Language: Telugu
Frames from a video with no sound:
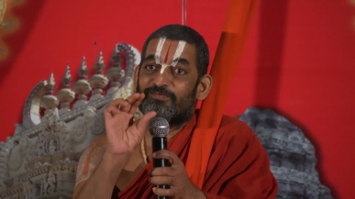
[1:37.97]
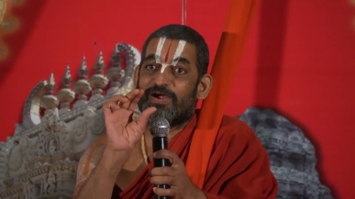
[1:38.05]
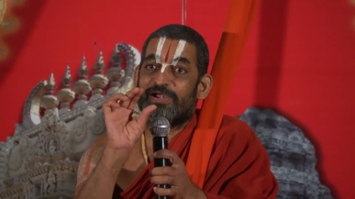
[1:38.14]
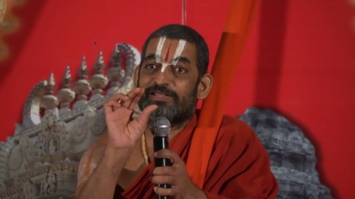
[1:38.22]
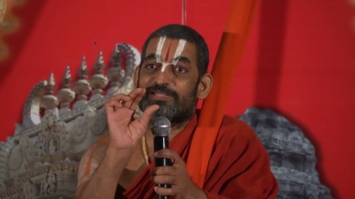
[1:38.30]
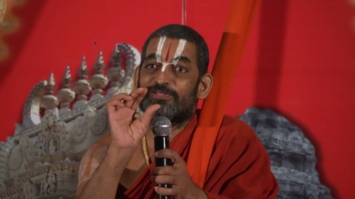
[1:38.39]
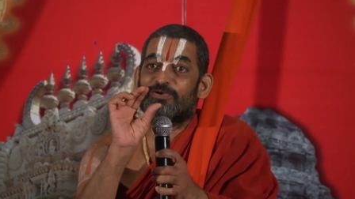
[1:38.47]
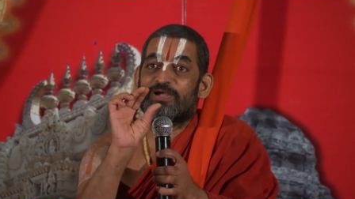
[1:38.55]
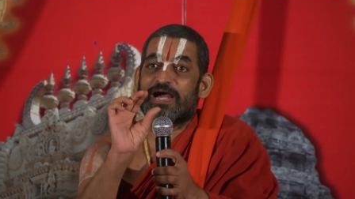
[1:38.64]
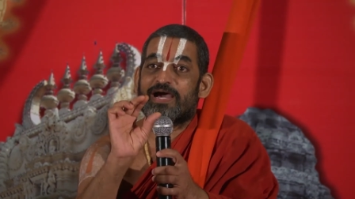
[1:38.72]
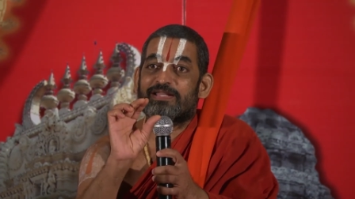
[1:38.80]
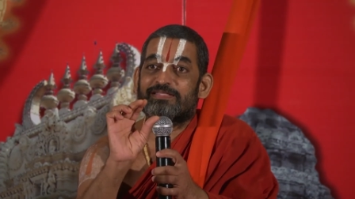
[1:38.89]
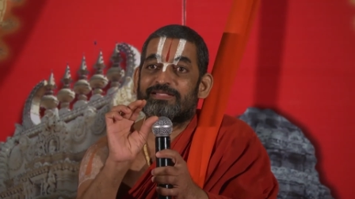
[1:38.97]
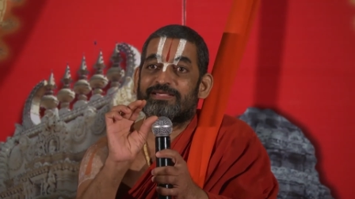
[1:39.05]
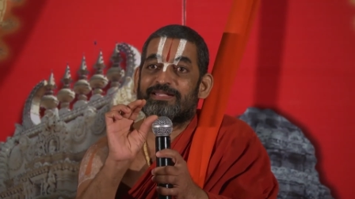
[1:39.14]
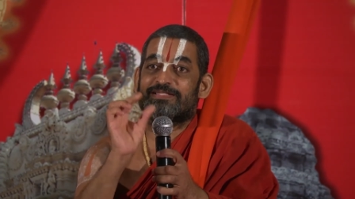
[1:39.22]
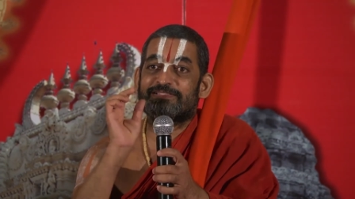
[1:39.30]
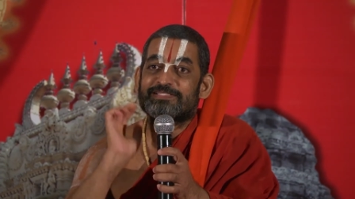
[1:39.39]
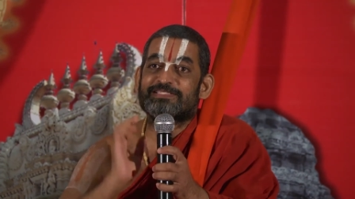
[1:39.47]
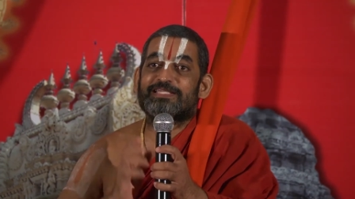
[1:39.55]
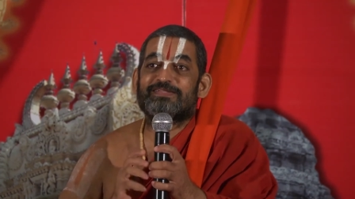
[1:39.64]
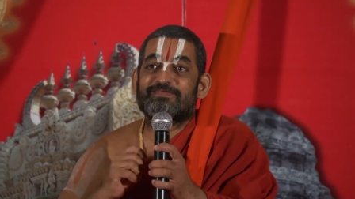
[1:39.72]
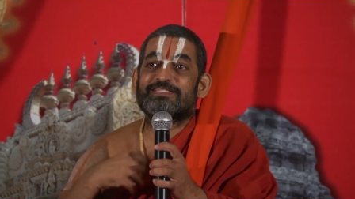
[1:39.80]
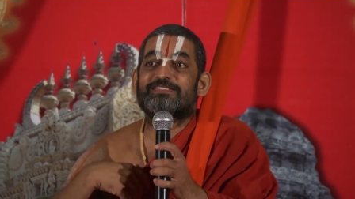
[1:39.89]
వాడికి ఏదో ఒక ఆనందం కలిగించే
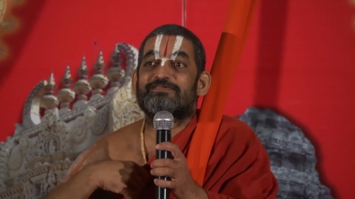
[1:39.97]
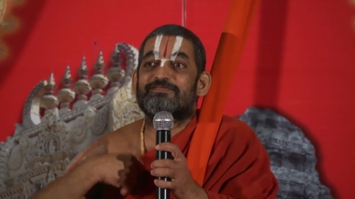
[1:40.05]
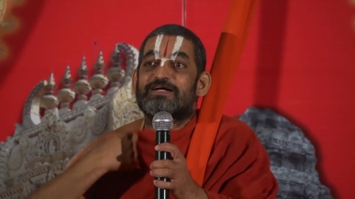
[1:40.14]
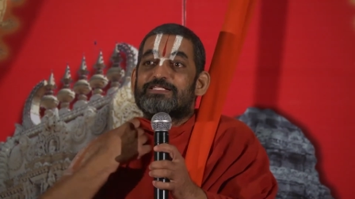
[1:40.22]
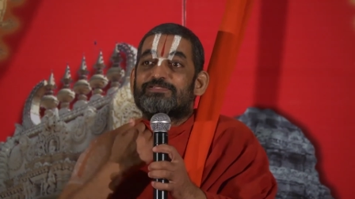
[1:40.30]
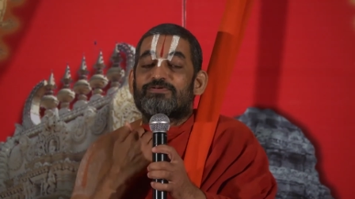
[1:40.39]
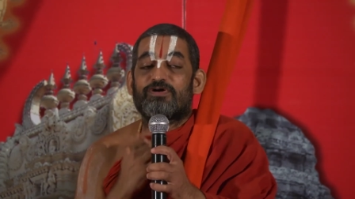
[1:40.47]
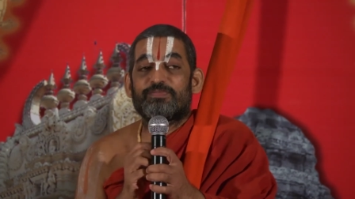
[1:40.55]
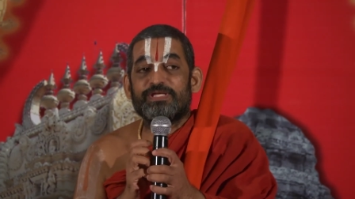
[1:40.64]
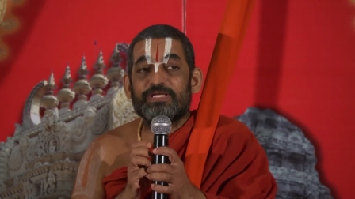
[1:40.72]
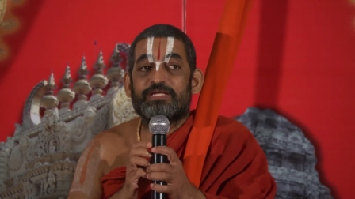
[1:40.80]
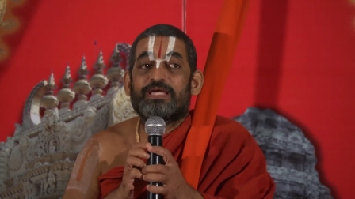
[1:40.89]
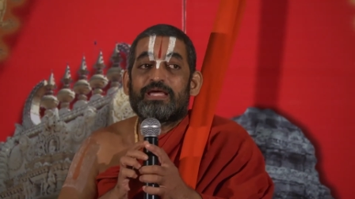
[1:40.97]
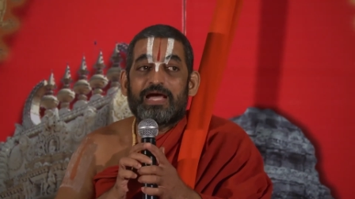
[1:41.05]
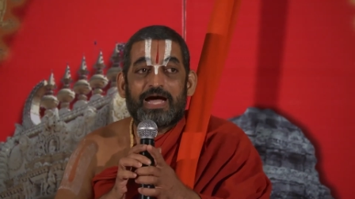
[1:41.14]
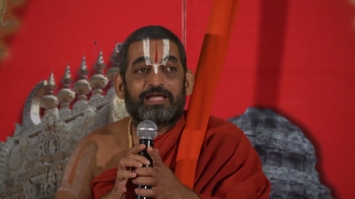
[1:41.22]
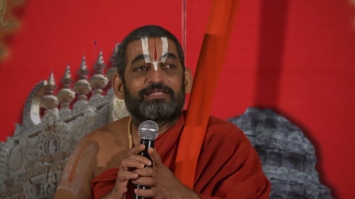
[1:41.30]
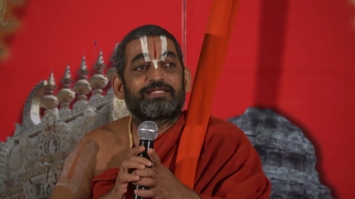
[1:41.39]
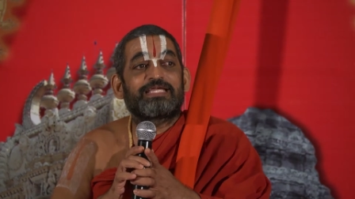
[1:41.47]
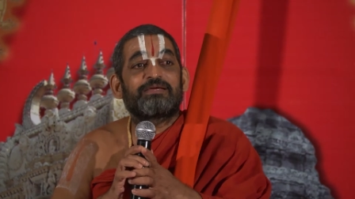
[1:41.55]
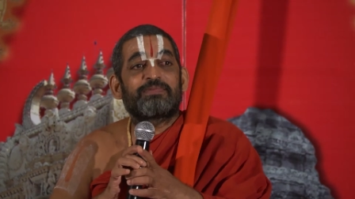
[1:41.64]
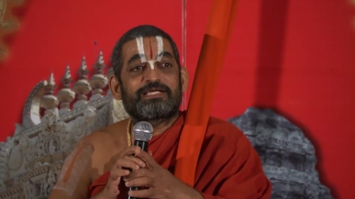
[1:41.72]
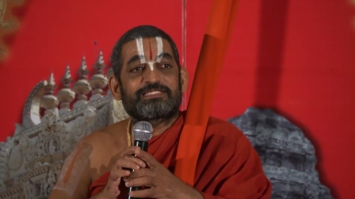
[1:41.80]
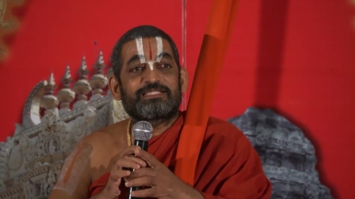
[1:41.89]
సన్నివేశం ఇవ్వాలి స్వామి అందుకే
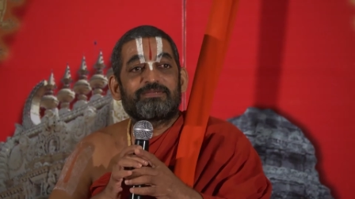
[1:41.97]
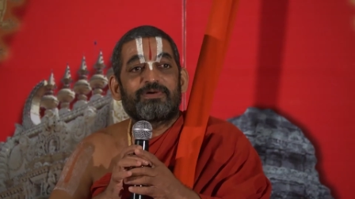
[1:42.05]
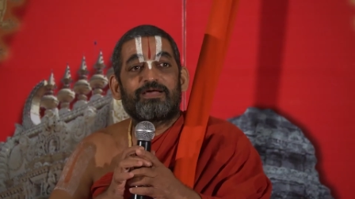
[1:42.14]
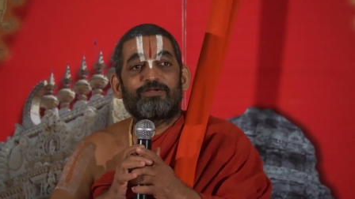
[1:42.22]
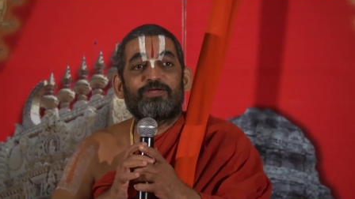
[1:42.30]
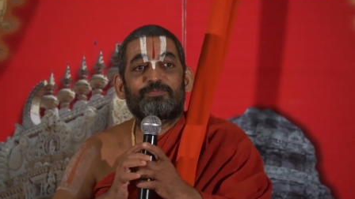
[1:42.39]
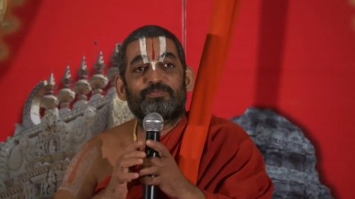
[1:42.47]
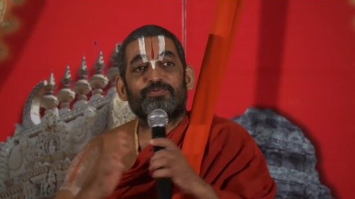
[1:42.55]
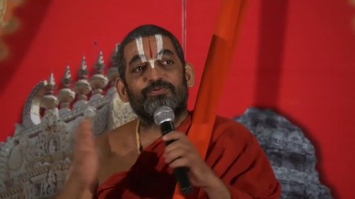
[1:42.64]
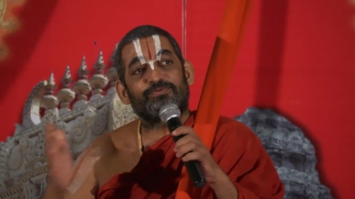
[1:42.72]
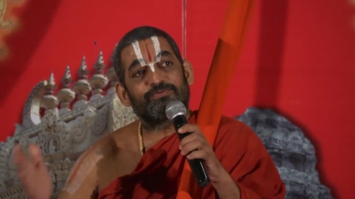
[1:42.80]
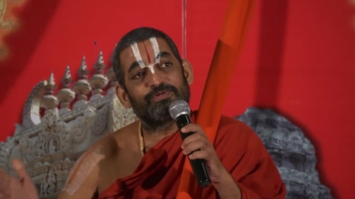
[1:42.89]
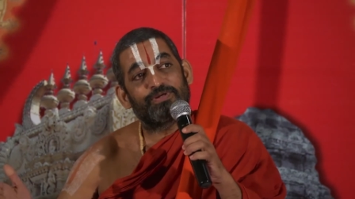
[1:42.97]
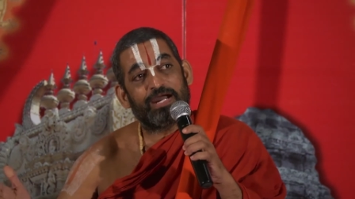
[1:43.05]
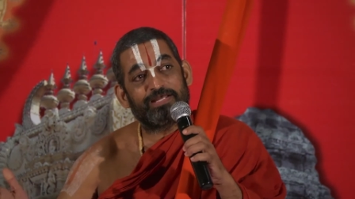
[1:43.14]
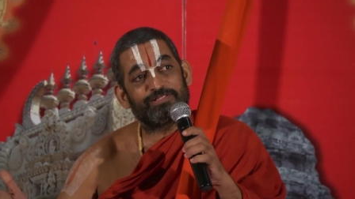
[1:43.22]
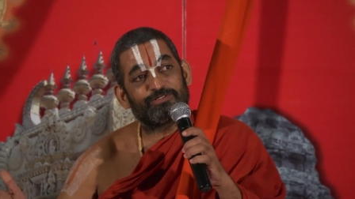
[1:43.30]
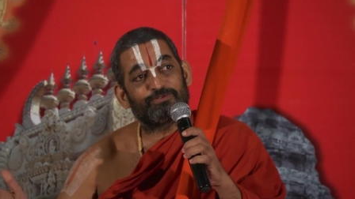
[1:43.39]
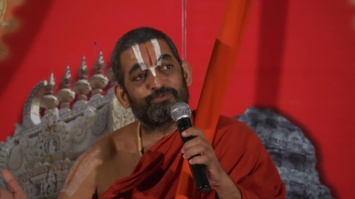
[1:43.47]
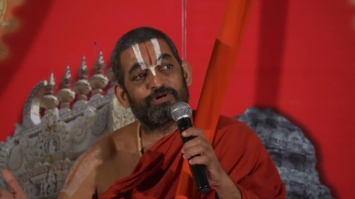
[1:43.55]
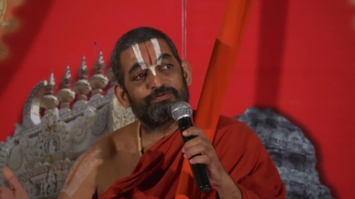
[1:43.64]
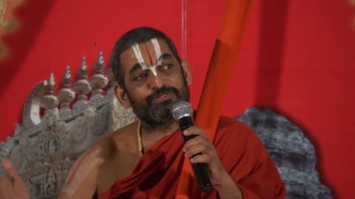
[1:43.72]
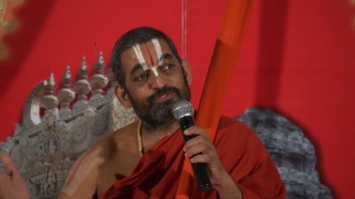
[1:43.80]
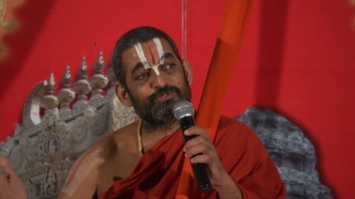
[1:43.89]
మా సినిమాల్లో ఎప్పుడూను అది టూ
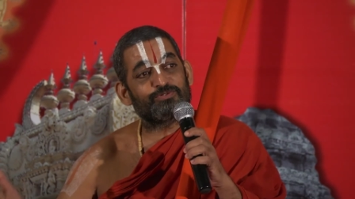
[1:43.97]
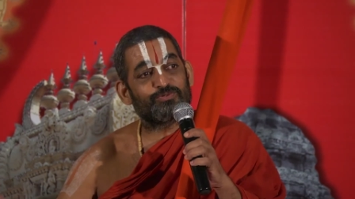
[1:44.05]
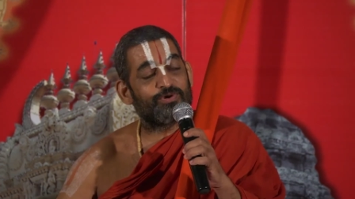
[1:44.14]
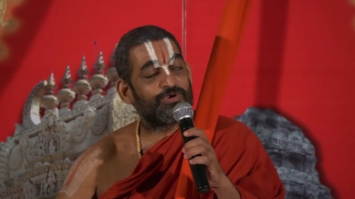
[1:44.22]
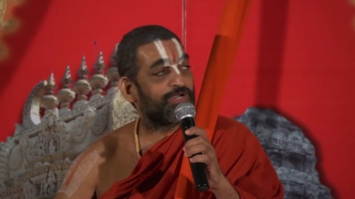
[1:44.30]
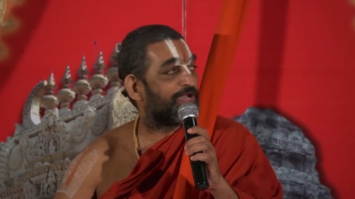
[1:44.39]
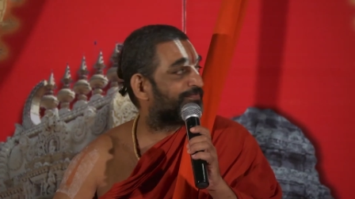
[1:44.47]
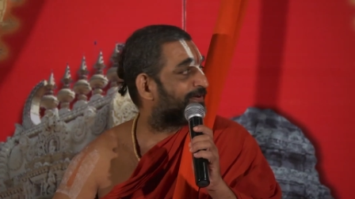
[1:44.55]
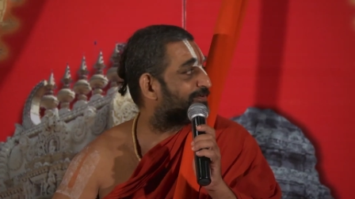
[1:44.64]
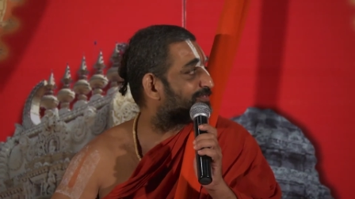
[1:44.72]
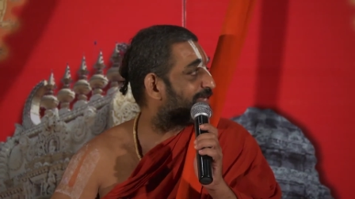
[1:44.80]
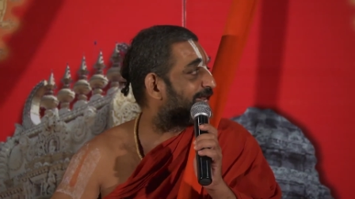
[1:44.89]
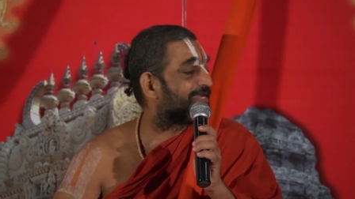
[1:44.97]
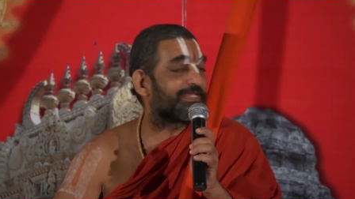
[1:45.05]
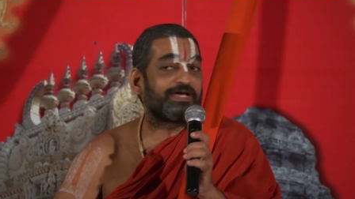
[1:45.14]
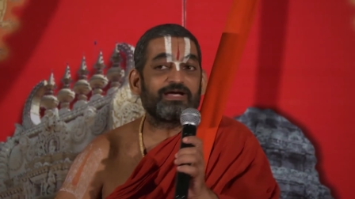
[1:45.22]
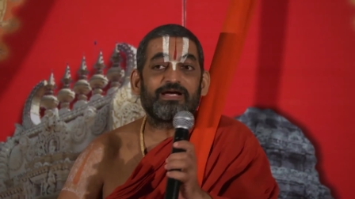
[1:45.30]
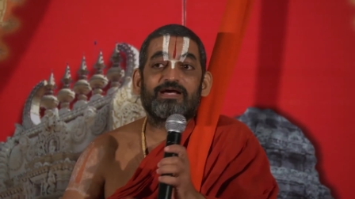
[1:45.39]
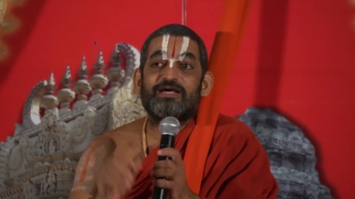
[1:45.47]
అవర్స్ టూ అండ్ హాఫ్ అవర్స్ ఆడినా